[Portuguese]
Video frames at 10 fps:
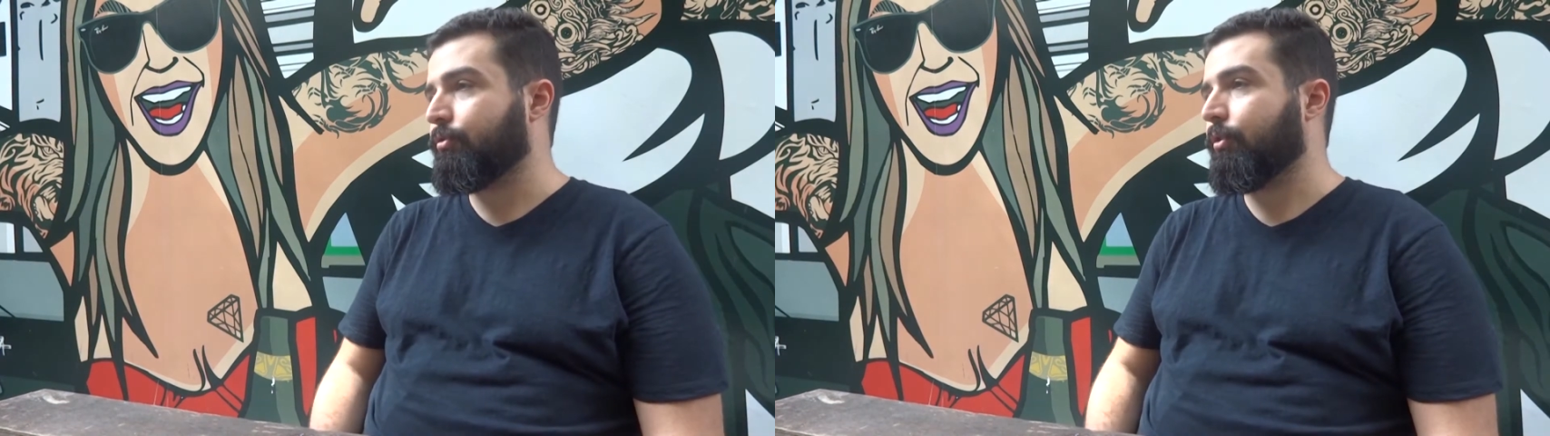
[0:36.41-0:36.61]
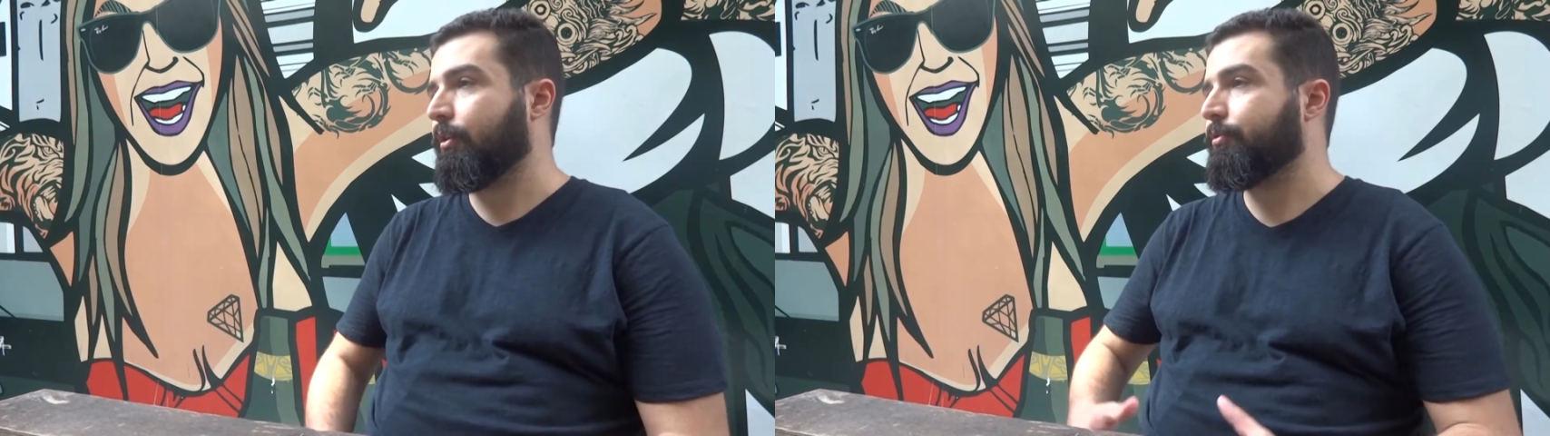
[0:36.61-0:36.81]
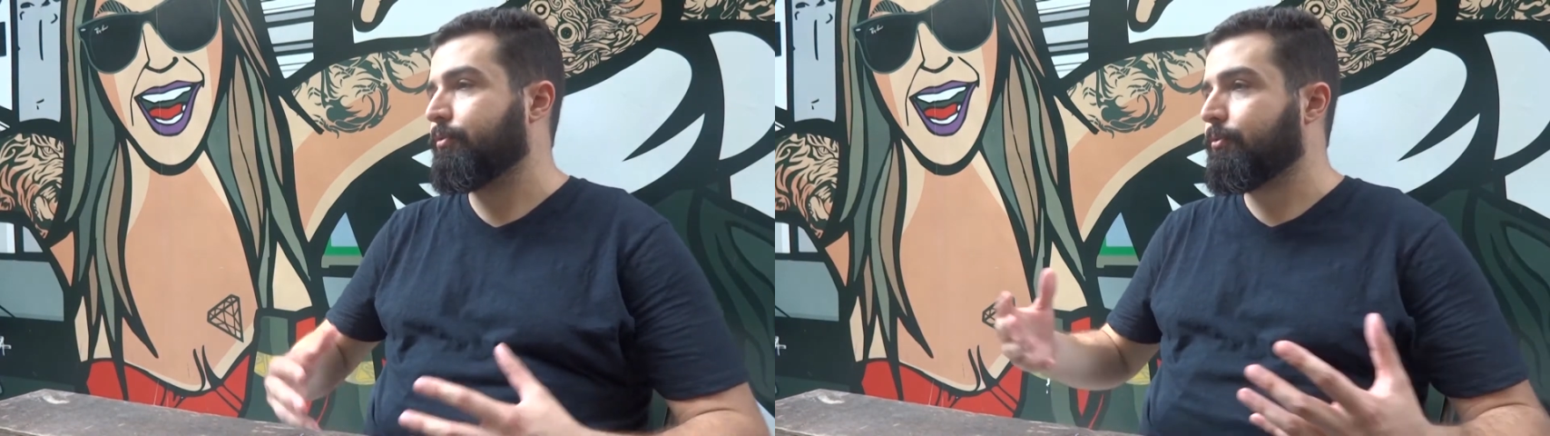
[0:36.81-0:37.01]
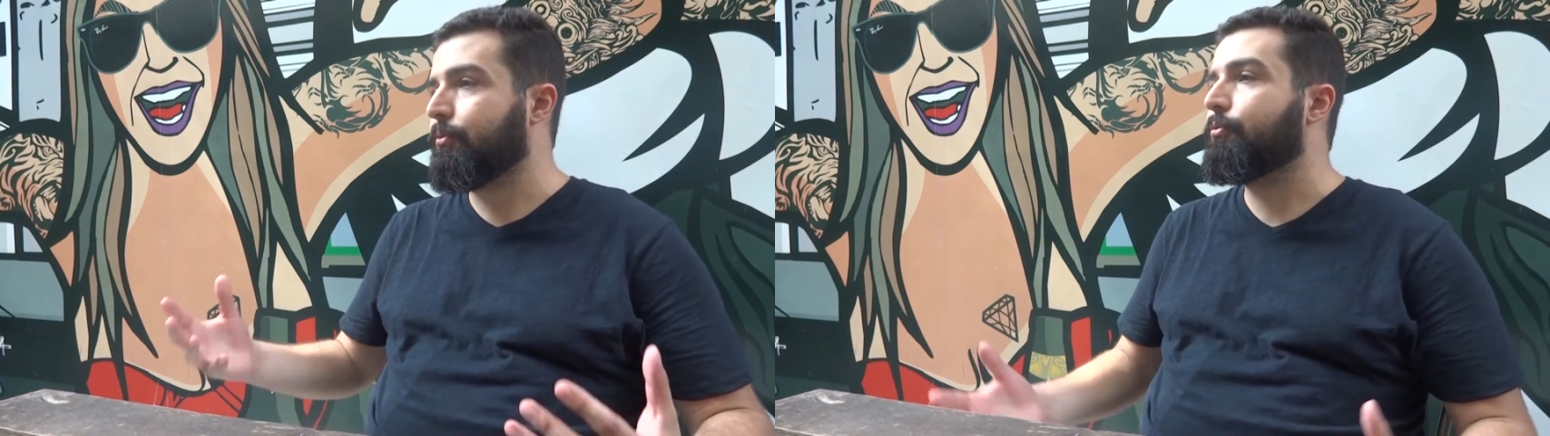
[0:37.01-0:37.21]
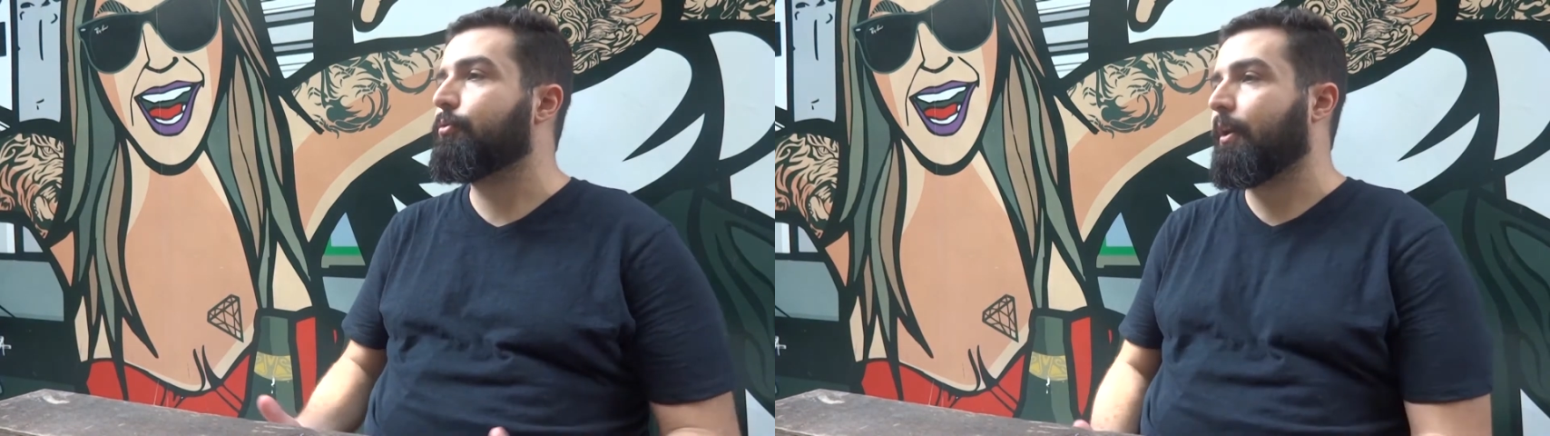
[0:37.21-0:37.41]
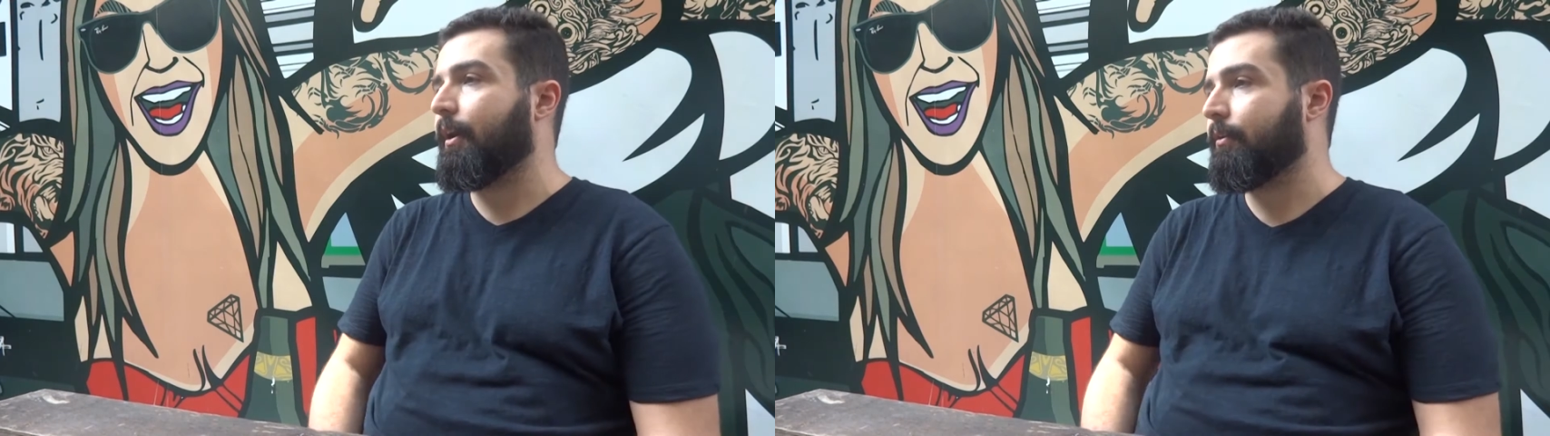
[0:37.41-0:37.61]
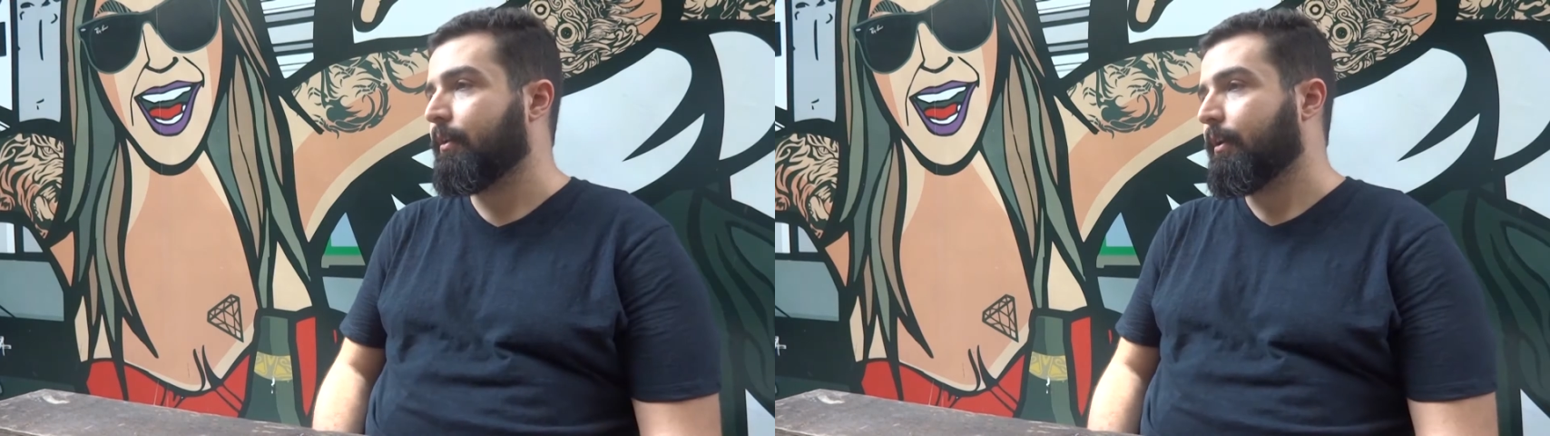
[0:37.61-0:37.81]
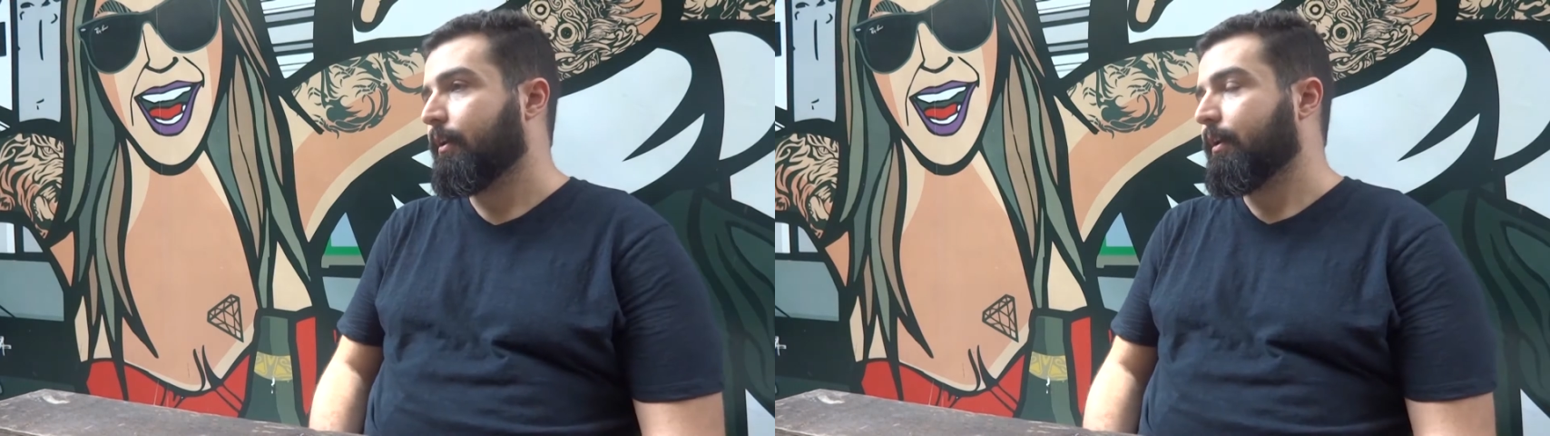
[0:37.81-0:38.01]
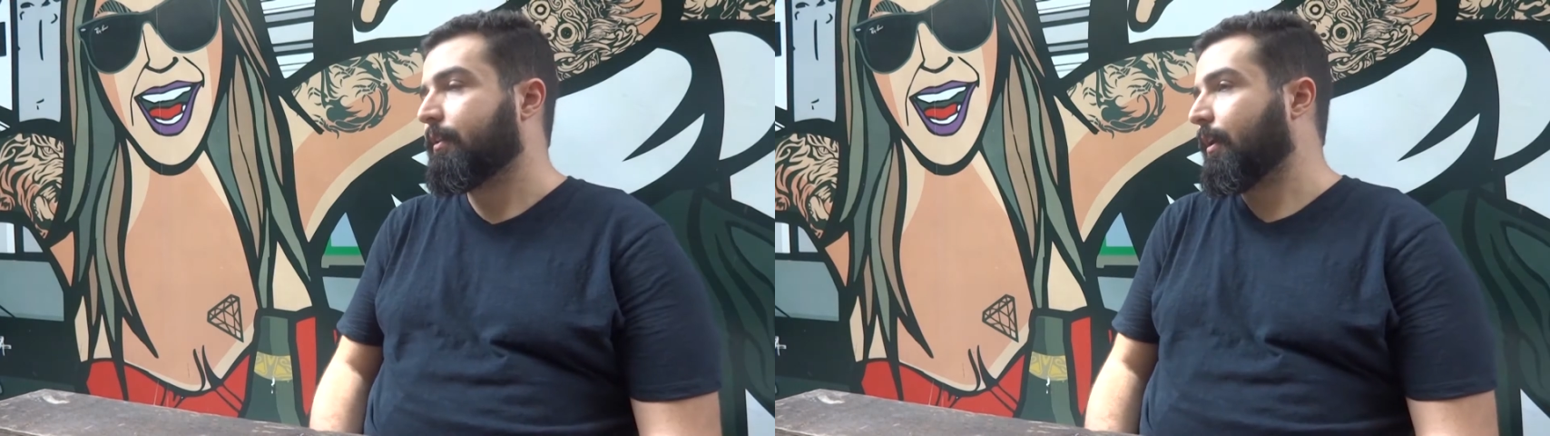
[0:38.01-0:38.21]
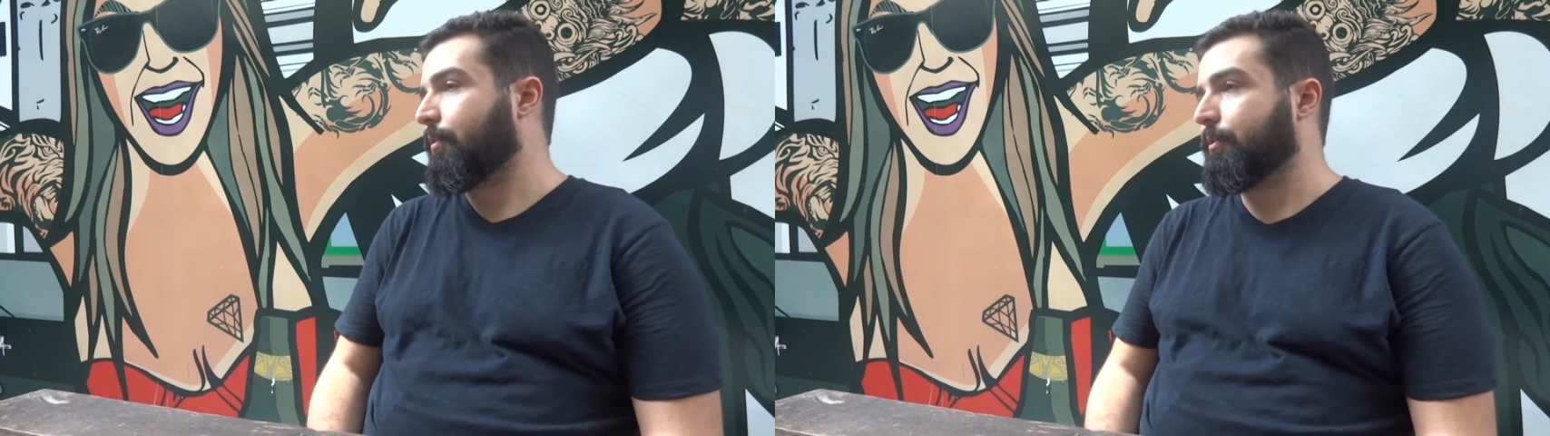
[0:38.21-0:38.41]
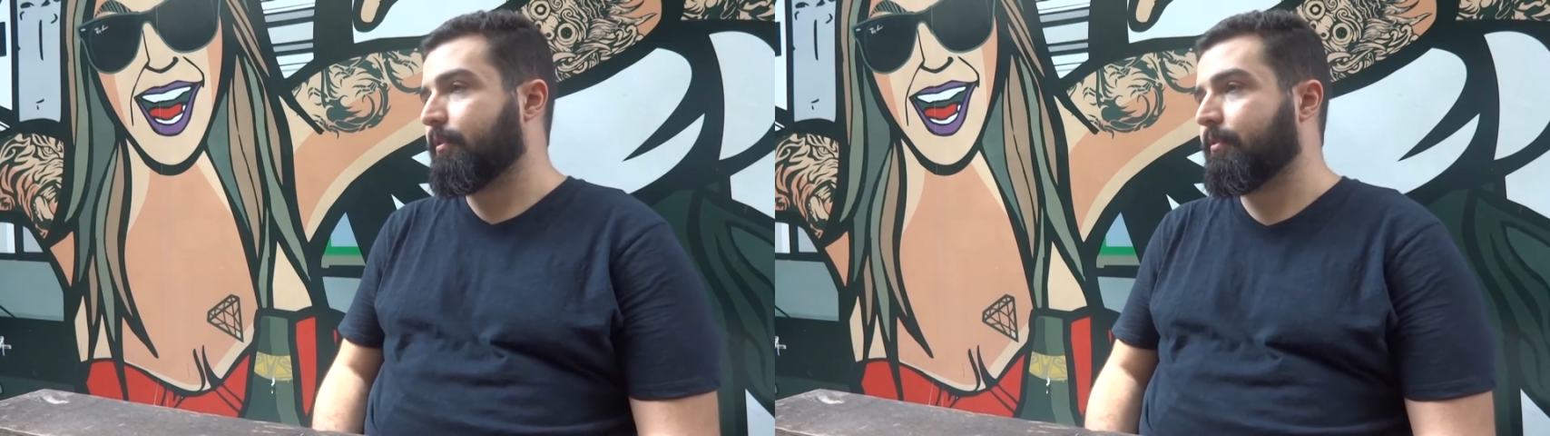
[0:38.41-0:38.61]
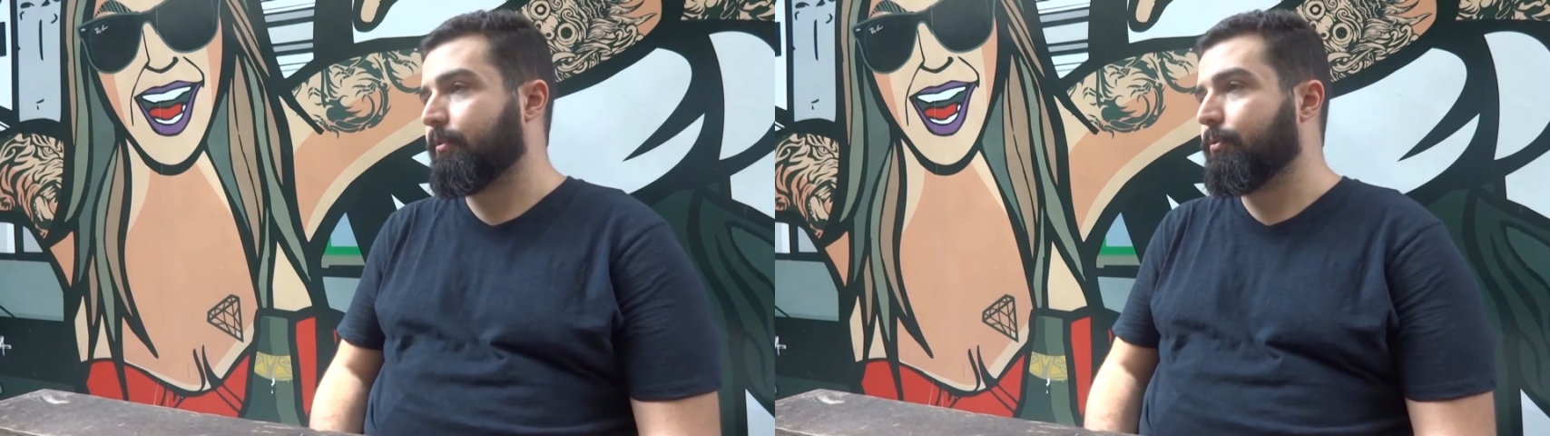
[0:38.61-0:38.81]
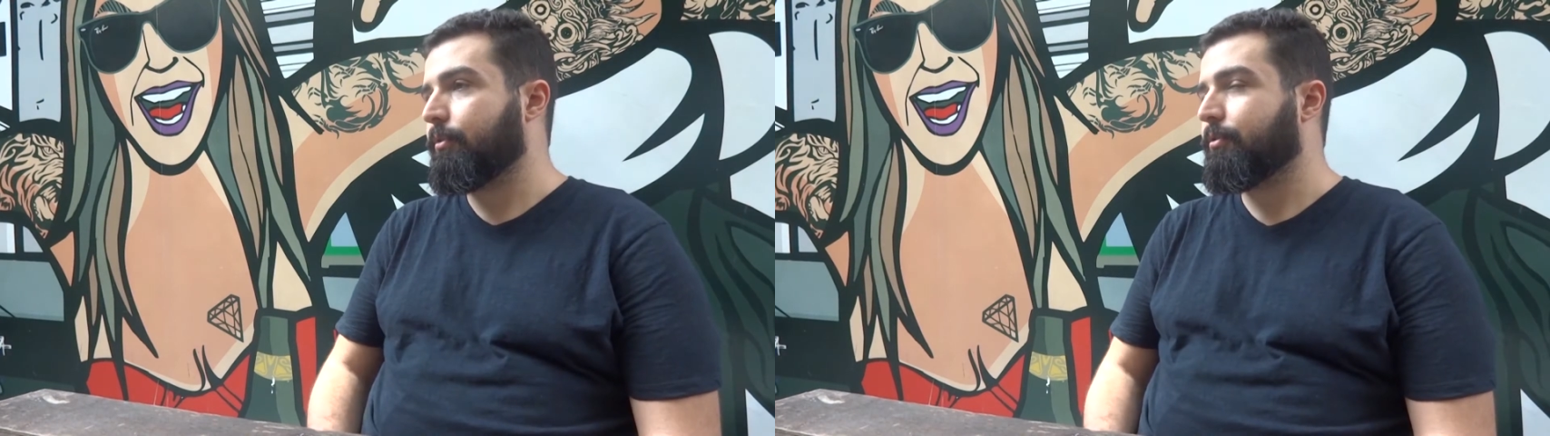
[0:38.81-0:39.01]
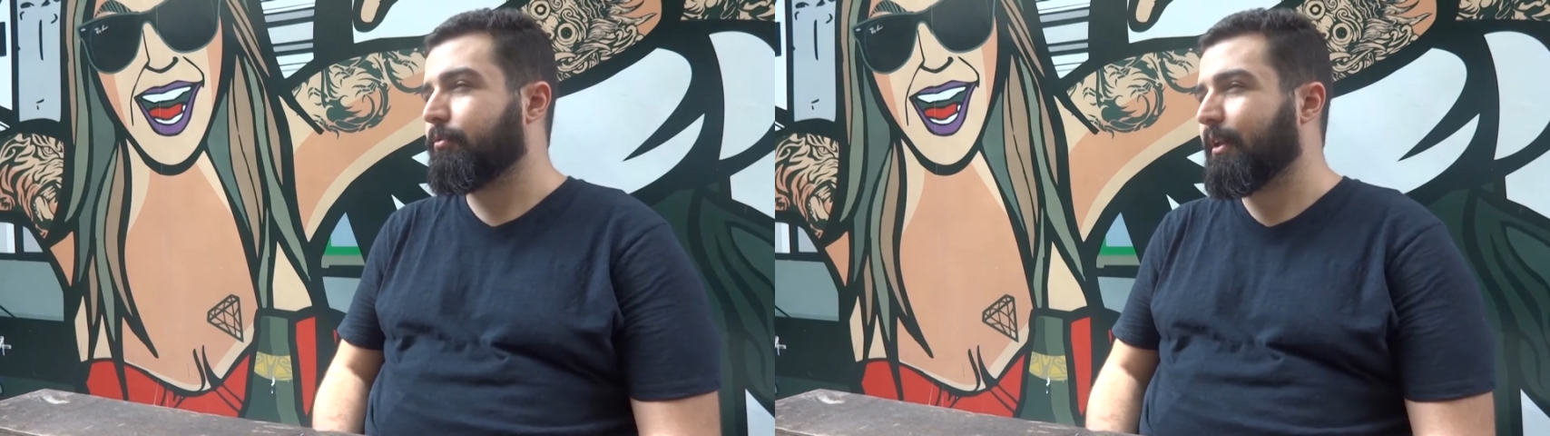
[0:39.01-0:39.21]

sociocultural que está acontecendo hoje.